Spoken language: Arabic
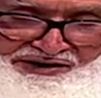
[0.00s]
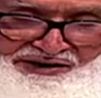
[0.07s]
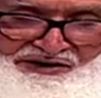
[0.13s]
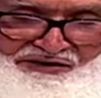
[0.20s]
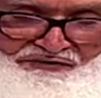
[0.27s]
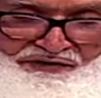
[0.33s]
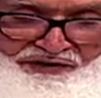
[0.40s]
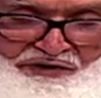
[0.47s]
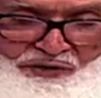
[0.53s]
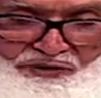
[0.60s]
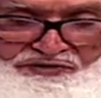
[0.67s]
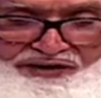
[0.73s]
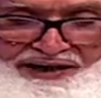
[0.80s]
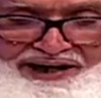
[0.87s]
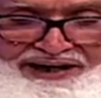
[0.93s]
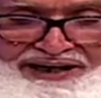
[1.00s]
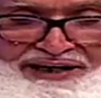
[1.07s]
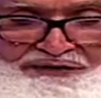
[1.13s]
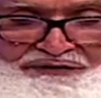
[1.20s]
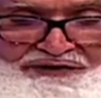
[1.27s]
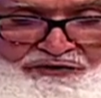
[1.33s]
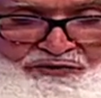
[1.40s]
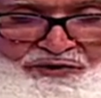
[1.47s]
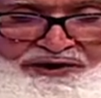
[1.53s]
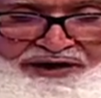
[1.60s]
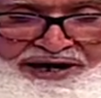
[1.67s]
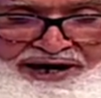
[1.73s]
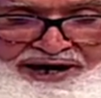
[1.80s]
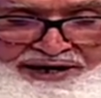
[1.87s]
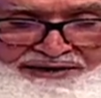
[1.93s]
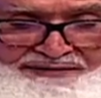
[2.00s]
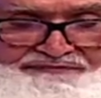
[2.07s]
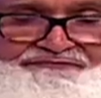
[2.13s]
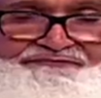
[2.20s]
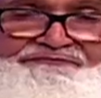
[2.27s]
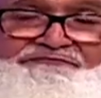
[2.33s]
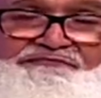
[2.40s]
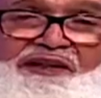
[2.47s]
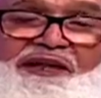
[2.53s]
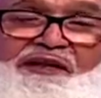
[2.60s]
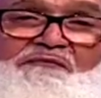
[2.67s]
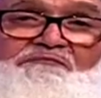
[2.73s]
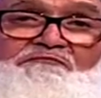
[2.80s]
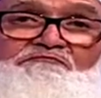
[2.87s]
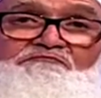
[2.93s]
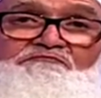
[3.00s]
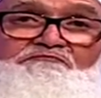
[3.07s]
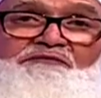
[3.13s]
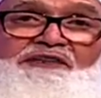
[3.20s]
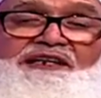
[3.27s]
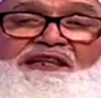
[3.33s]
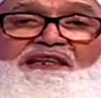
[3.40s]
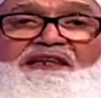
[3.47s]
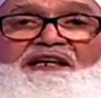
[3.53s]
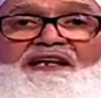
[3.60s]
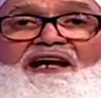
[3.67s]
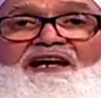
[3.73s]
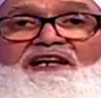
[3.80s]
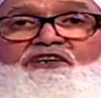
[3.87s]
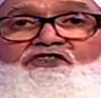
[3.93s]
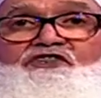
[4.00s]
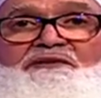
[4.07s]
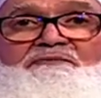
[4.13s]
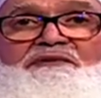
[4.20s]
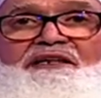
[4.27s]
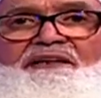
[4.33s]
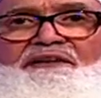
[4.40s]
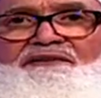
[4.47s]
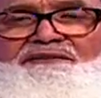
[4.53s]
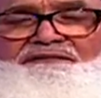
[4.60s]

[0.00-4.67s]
فيعطي عليه في الدنيا من الثناء الجميل